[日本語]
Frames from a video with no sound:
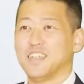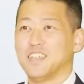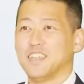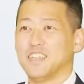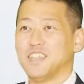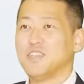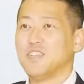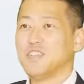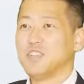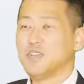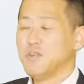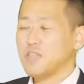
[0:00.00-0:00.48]

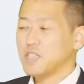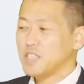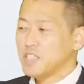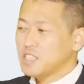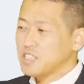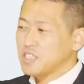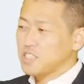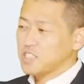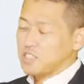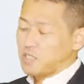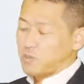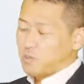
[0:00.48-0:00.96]
ていうふうに
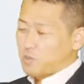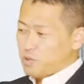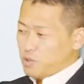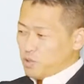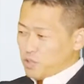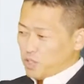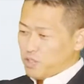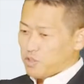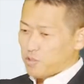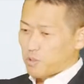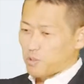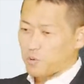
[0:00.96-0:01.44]
私たちでも普
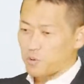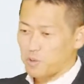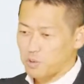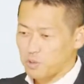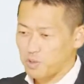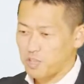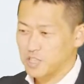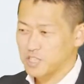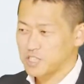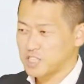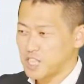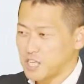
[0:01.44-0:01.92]
段の行
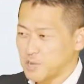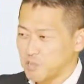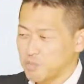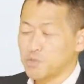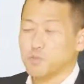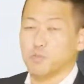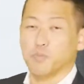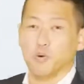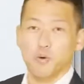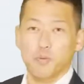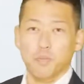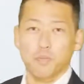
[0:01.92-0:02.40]
動が全
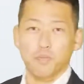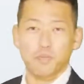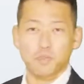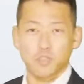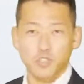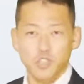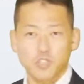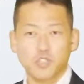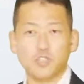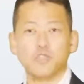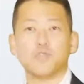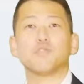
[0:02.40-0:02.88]
部もう
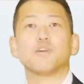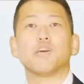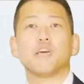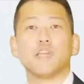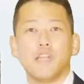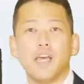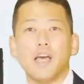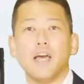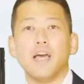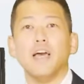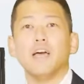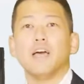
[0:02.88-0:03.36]
筒抜け
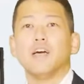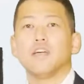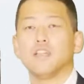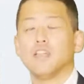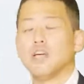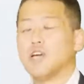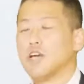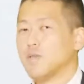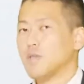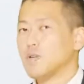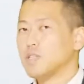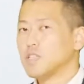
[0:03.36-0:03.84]
で、
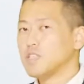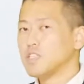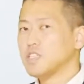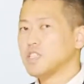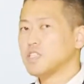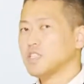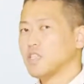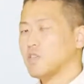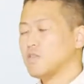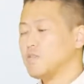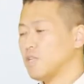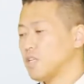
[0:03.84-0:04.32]
で、私
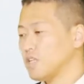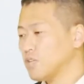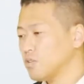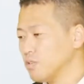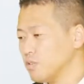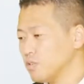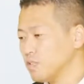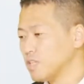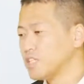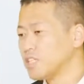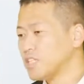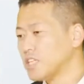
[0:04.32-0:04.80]
たちが普段
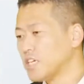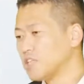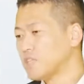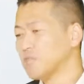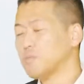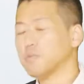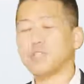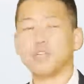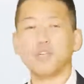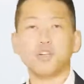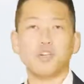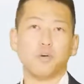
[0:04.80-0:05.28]
どんなサイト
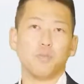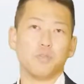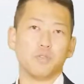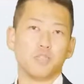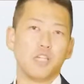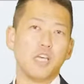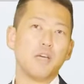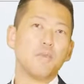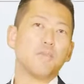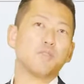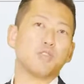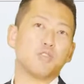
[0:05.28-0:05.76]
見てるかも
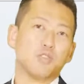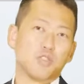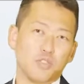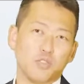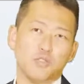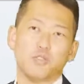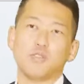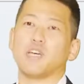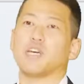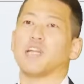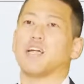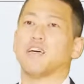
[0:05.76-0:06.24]
全部筒
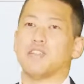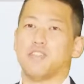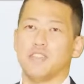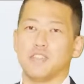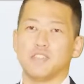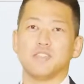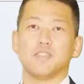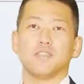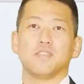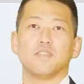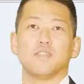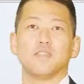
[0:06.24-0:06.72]
抜けなんで
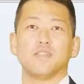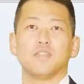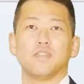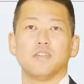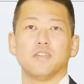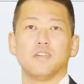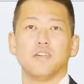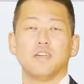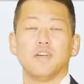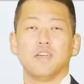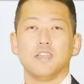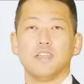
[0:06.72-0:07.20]
す。
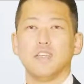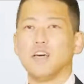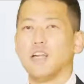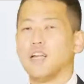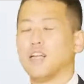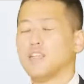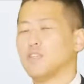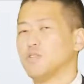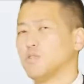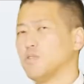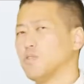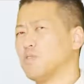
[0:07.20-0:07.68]
だか
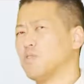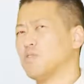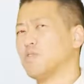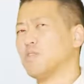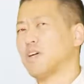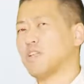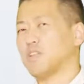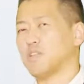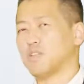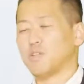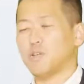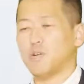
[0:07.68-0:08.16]
らどういうこと
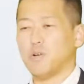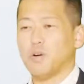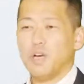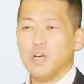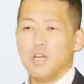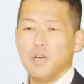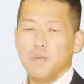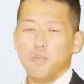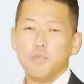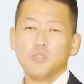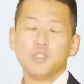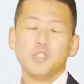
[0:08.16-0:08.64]
かっていうと、
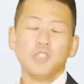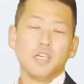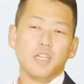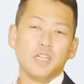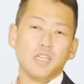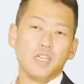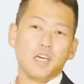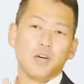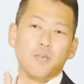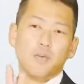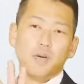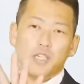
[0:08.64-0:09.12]
もしあ
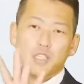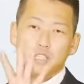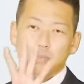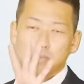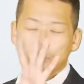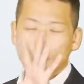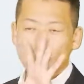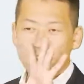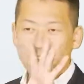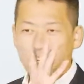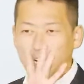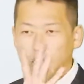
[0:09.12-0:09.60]
なたが
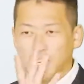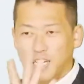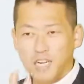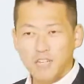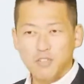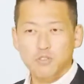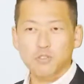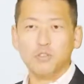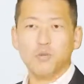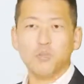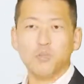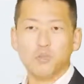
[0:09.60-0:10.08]
Facebook の
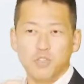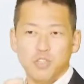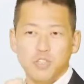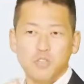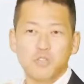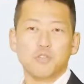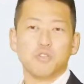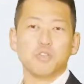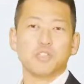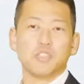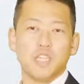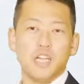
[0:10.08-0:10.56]
アカウントを持って
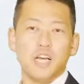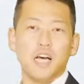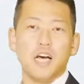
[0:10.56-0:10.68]
るとした